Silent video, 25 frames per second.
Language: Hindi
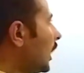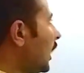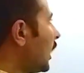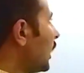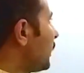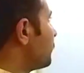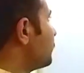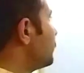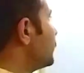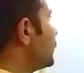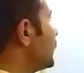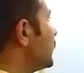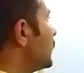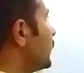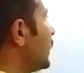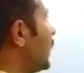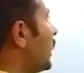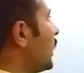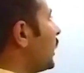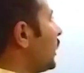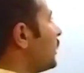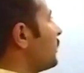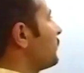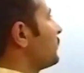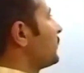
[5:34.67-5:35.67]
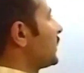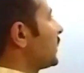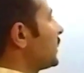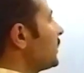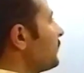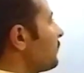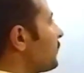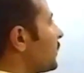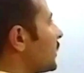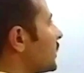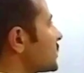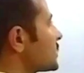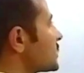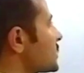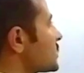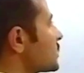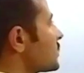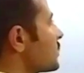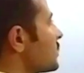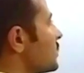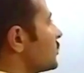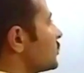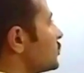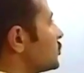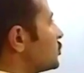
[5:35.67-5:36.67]
अब हमारे पास
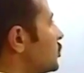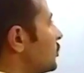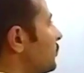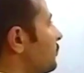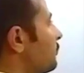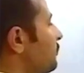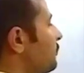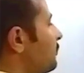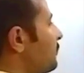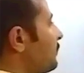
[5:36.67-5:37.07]
जो